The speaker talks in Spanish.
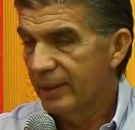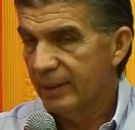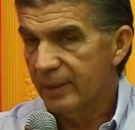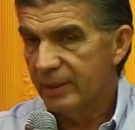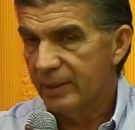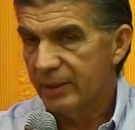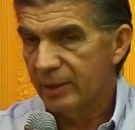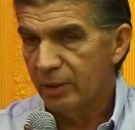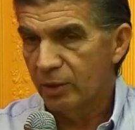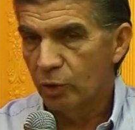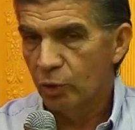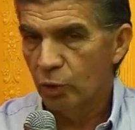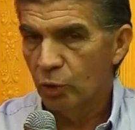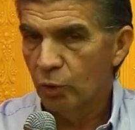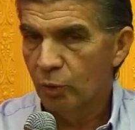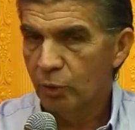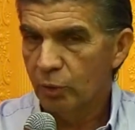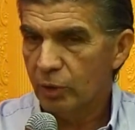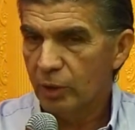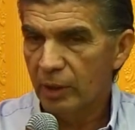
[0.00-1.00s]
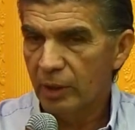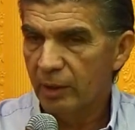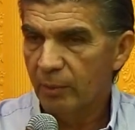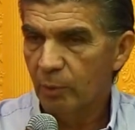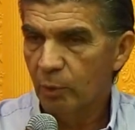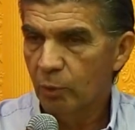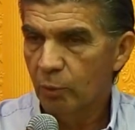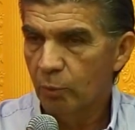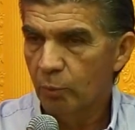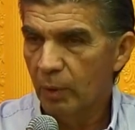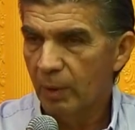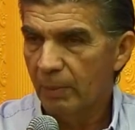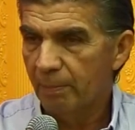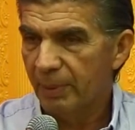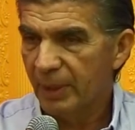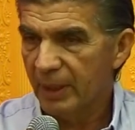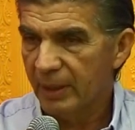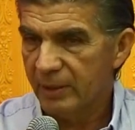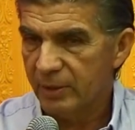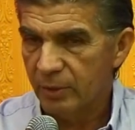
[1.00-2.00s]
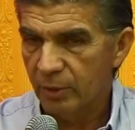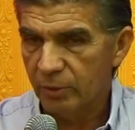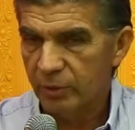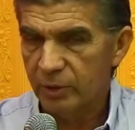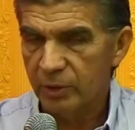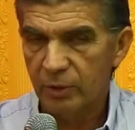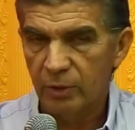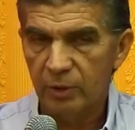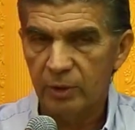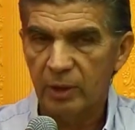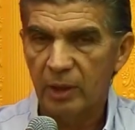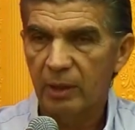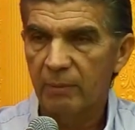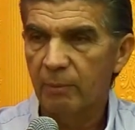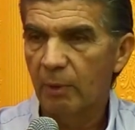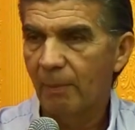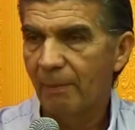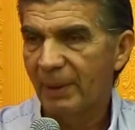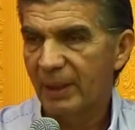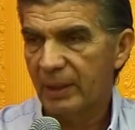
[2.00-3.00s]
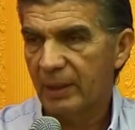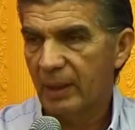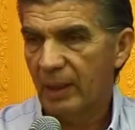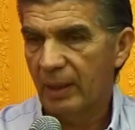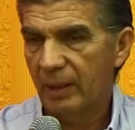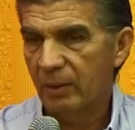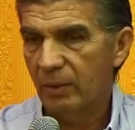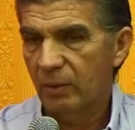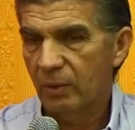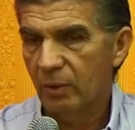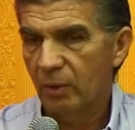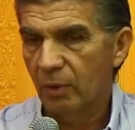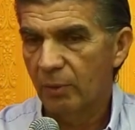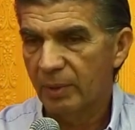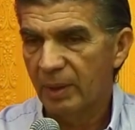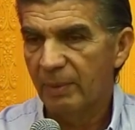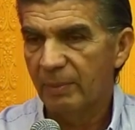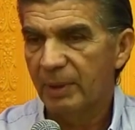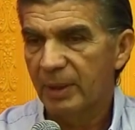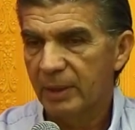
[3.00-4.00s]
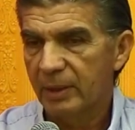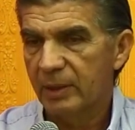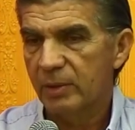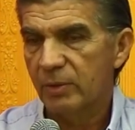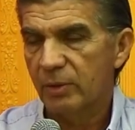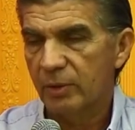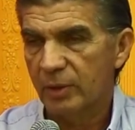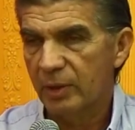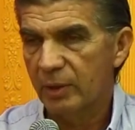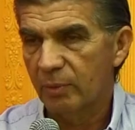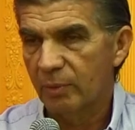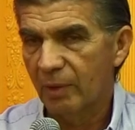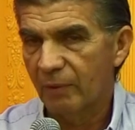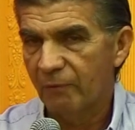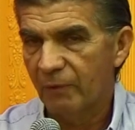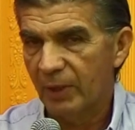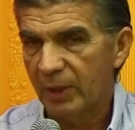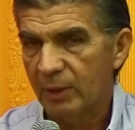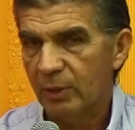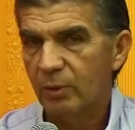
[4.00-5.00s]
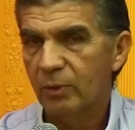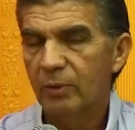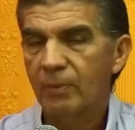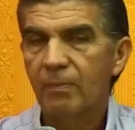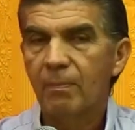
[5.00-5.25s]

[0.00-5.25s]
Y si no tenemos un buen precio, si no tenemos mercado, obviamente eso tiene un efecto.